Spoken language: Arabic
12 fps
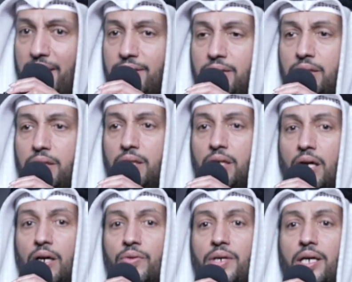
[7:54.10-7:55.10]
نأتي إلى
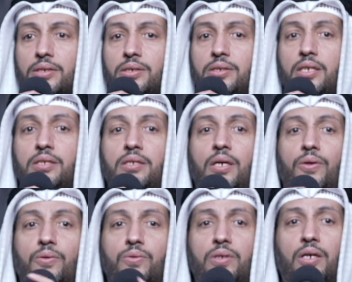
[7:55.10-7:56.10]
أناس
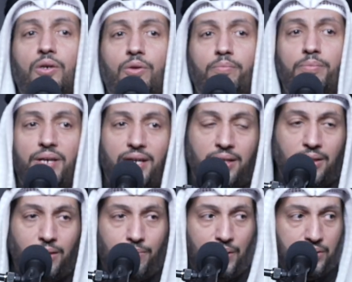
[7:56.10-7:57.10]
يدعون حب أهل
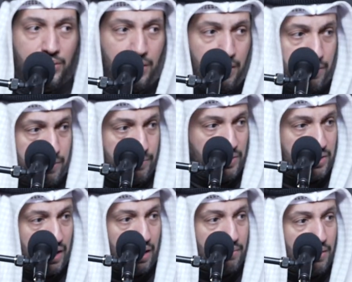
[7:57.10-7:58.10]
البيت عليهم
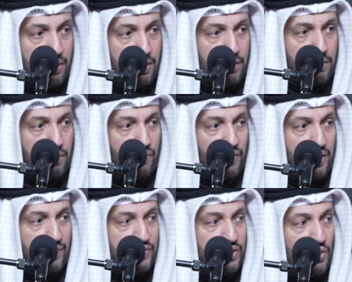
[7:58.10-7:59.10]
السلام وفي
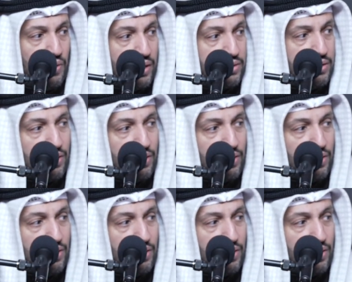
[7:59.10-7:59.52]
نفس الوقت